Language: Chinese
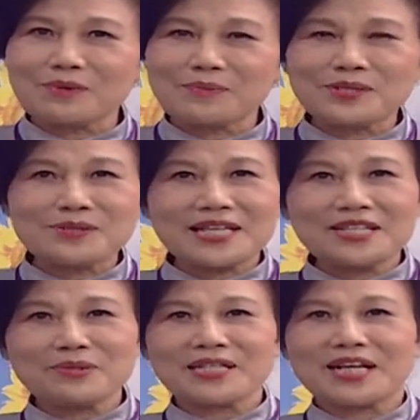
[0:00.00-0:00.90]
我们中山
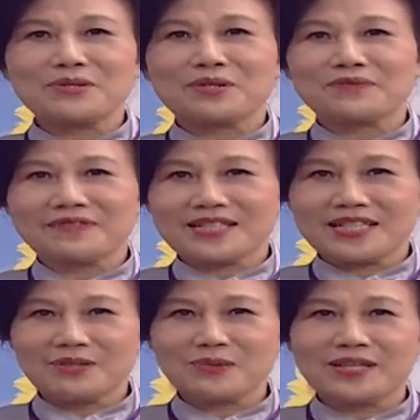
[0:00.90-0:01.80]
医学大学附属
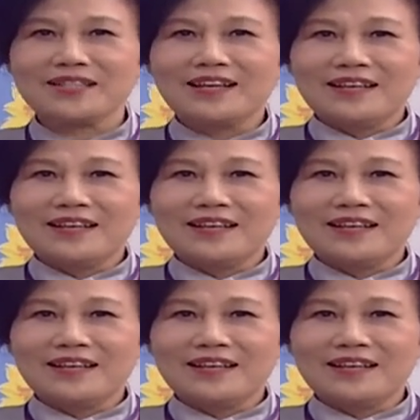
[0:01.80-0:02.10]
医院